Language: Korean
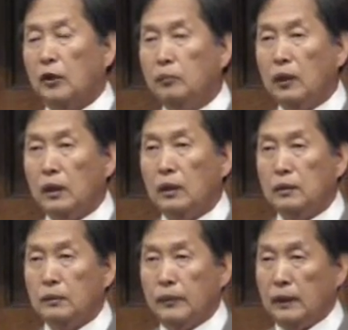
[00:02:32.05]
전멸할
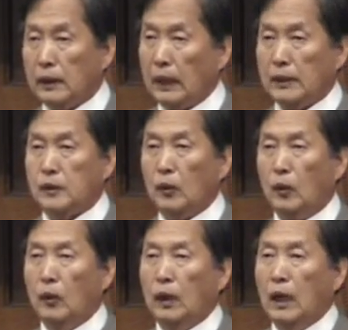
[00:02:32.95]
것을 미리
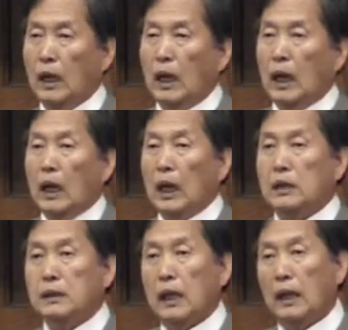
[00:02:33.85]

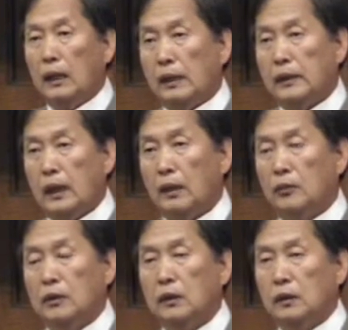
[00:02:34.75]
다하시고한
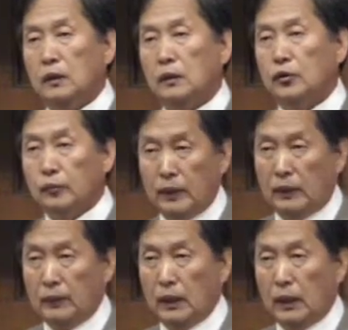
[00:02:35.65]
사람을
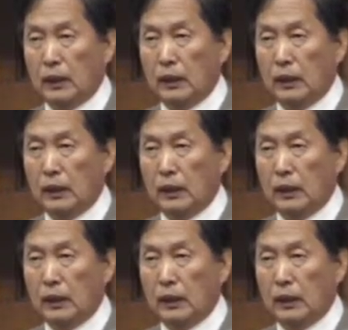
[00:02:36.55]
준비합니다.